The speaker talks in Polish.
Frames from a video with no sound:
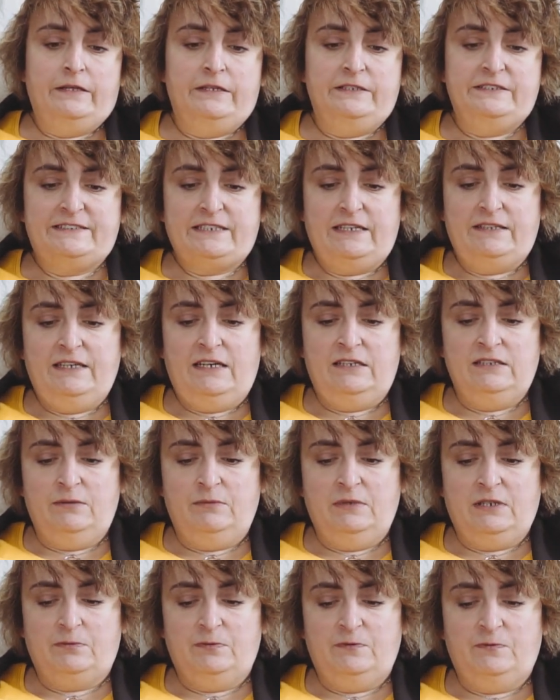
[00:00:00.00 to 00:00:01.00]
I
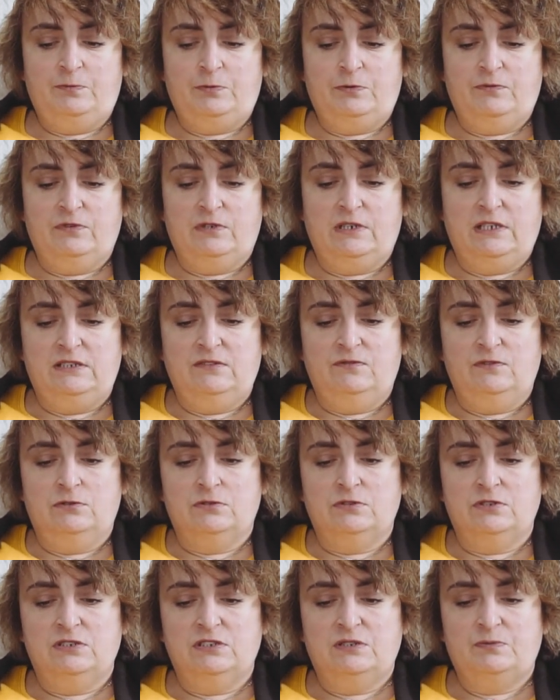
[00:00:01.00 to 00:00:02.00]
zadaniem jakby w
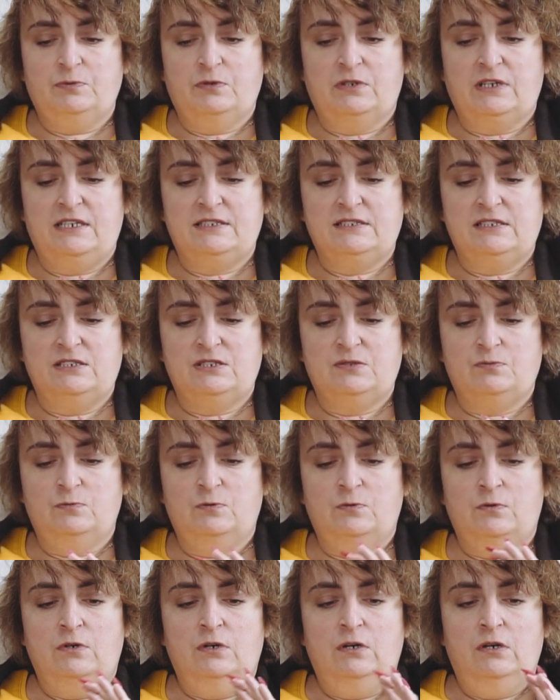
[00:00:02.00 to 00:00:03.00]
prowokatywności jest pokazać
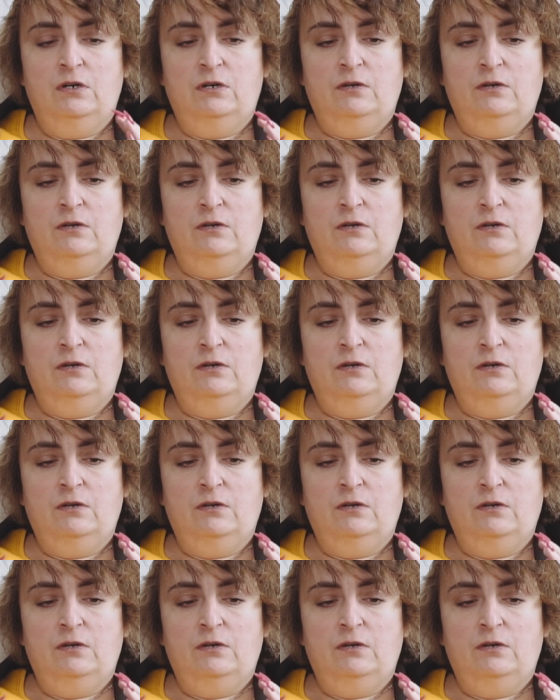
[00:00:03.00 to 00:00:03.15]
mu